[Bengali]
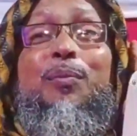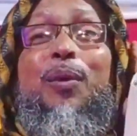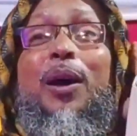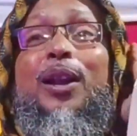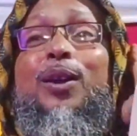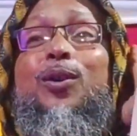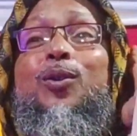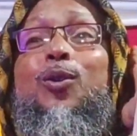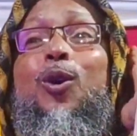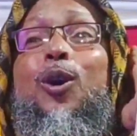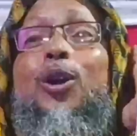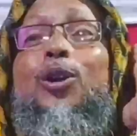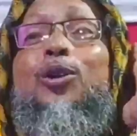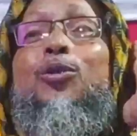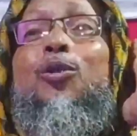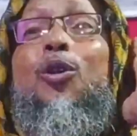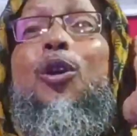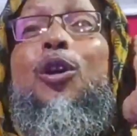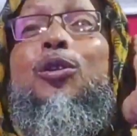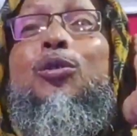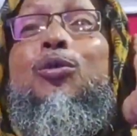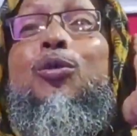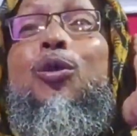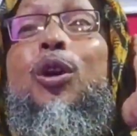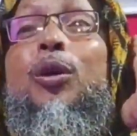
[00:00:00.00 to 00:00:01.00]
বলে কই
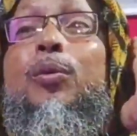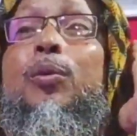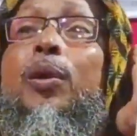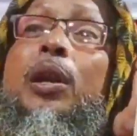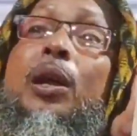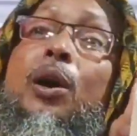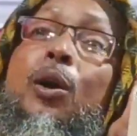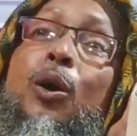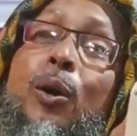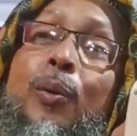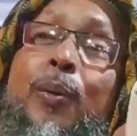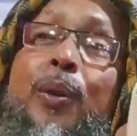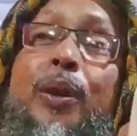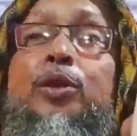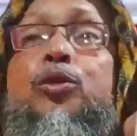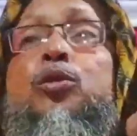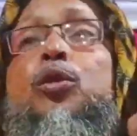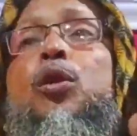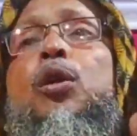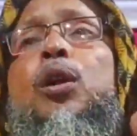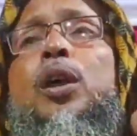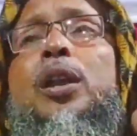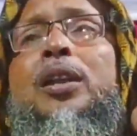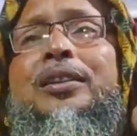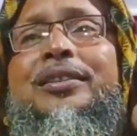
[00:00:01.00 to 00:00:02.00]
কই কই বলে হবে
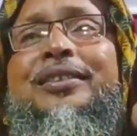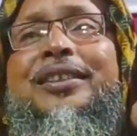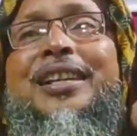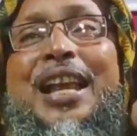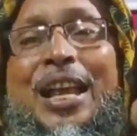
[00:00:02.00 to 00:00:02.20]
চল